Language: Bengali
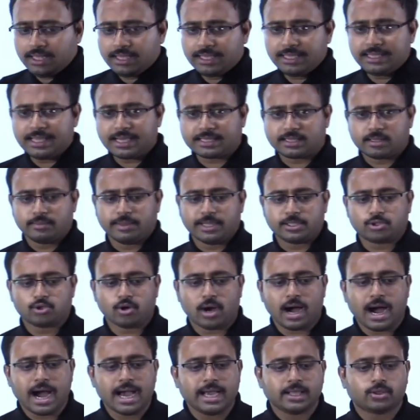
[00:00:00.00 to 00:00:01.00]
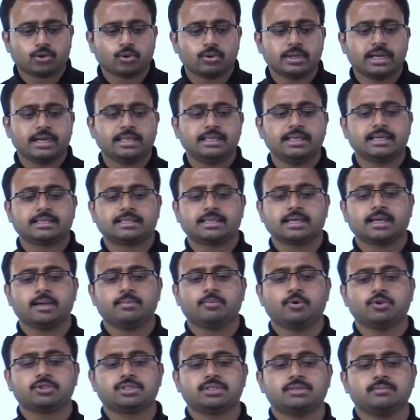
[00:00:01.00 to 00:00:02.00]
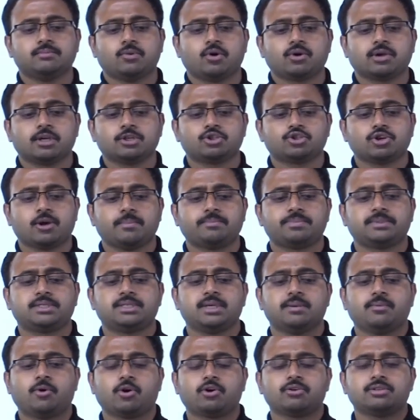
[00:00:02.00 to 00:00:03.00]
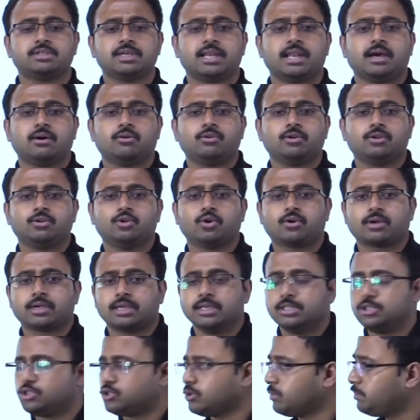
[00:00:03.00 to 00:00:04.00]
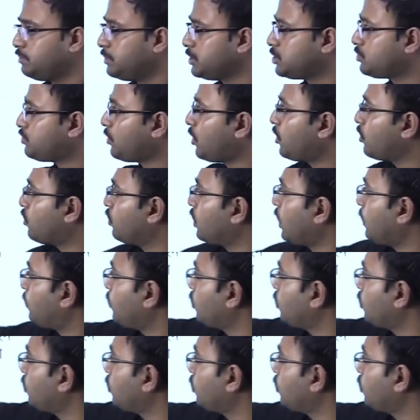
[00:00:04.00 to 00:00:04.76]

কি দেখতে পাচ্ছ আয়তনের দিক থেকে পশ্চিমবঙ্গের সবচেয়ে বড় জেলা হলো দক্ষিণ চব্বিশ পরগনা